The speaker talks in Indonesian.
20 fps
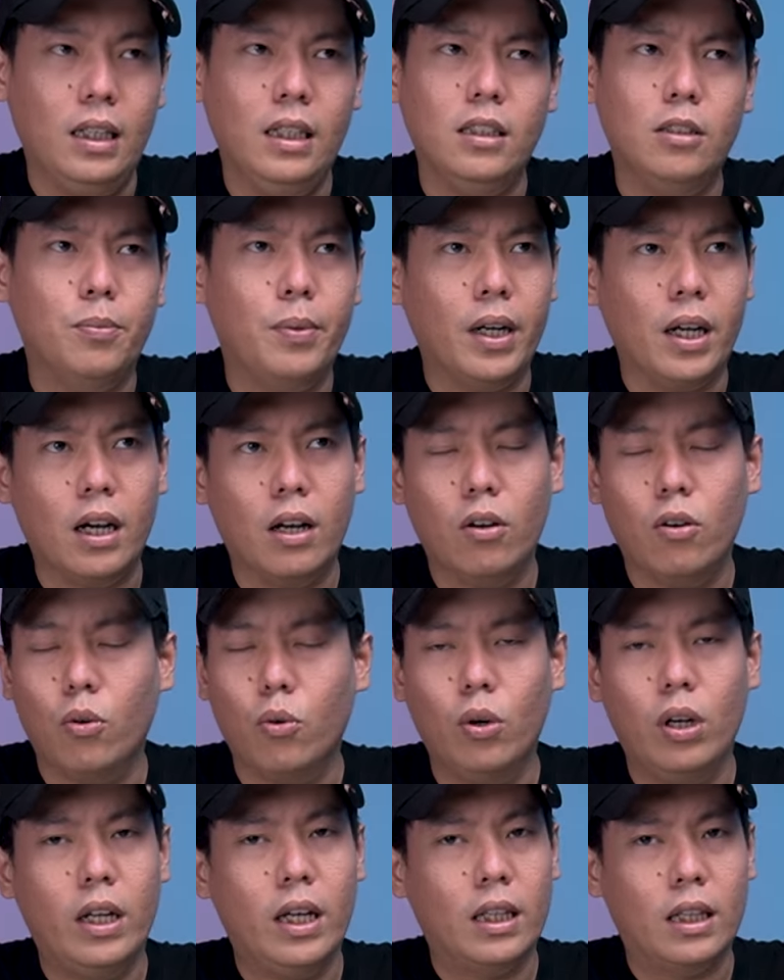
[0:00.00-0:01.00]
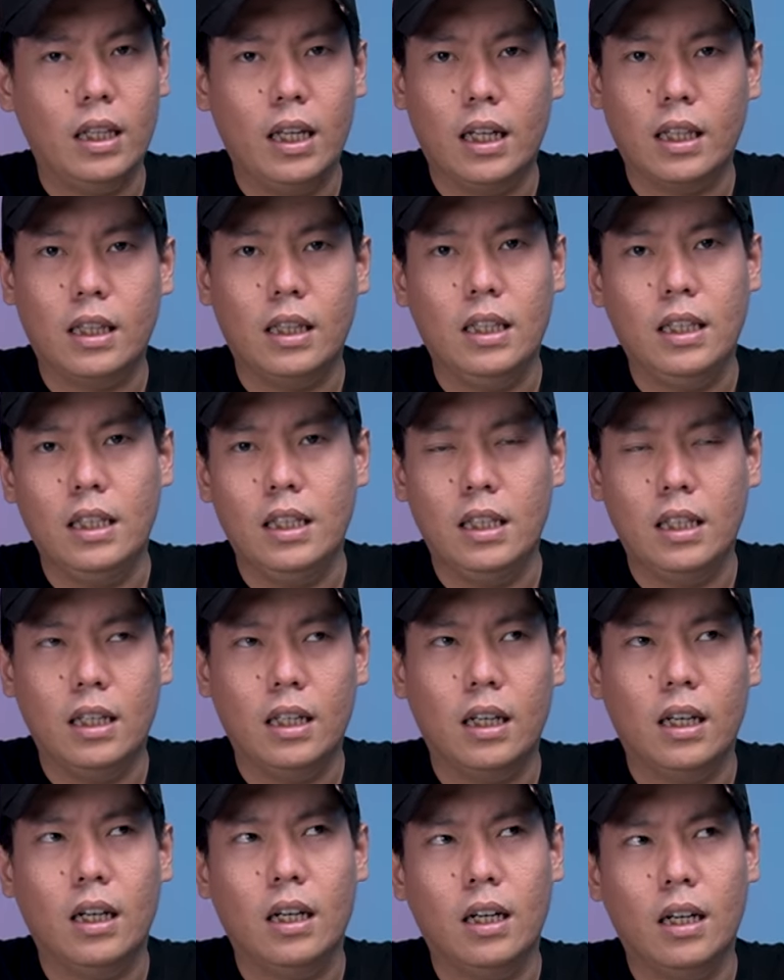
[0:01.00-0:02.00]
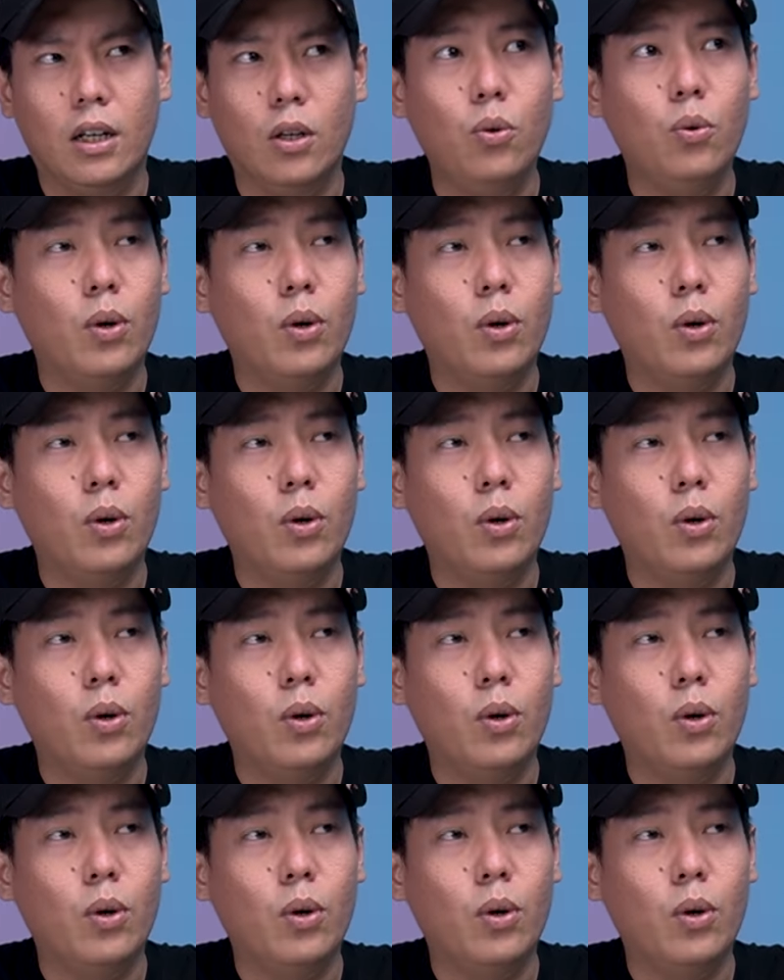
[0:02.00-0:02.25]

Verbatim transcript: Ini sebenarnya kalau gue lihat-lihat di uh,